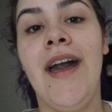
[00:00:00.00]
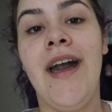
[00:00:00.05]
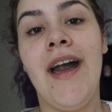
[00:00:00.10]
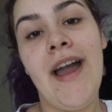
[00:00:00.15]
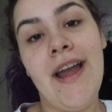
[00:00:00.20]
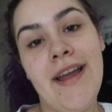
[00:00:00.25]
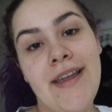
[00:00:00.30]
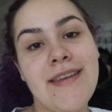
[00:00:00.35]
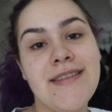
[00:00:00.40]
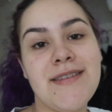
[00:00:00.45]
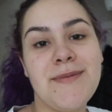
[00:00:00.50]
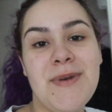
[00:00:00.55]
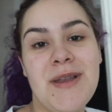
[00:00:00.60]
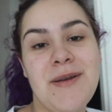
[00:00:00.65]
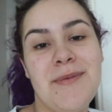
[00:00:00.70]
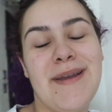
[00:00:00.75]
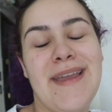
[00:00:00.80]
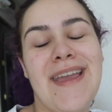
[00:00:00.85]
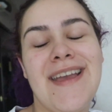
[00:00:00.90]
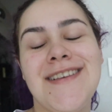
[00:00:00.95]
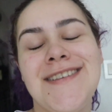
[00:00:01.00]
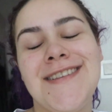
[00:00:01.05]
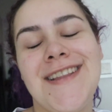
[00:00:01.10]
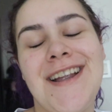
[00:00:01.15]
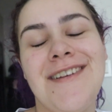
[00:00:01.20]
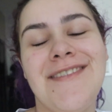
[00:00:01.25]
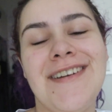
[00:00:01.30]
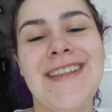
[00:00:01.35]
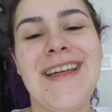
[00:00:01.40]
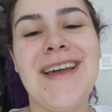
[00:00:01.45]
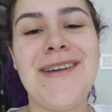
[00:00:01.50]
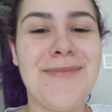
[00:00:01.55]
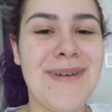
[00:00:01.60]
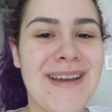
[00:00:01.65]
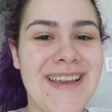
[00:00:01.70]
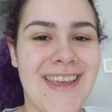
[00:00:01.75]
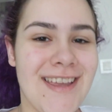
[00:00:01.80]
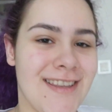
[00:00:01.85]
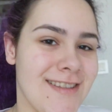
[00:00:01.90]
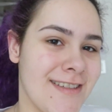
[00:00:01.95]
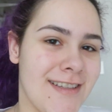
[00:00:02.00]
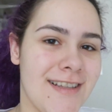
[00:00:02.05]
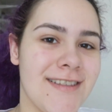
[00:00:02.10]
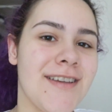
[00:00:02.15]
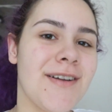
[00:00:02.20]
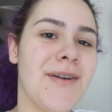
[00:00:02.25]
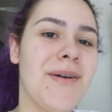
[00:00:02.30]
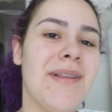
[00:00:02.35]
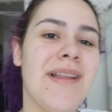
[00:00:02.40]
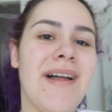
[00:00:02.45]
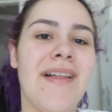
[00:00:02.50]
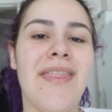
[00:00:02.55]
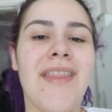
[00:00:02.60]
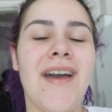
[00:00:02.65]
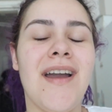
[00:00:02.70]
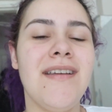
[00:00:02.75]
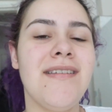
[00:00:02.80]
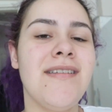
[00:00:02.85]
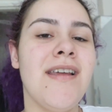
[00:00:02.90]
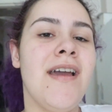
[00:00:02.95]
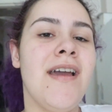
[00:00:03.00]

Herkese merhaba gençler ve daima genç kalacak olanlar.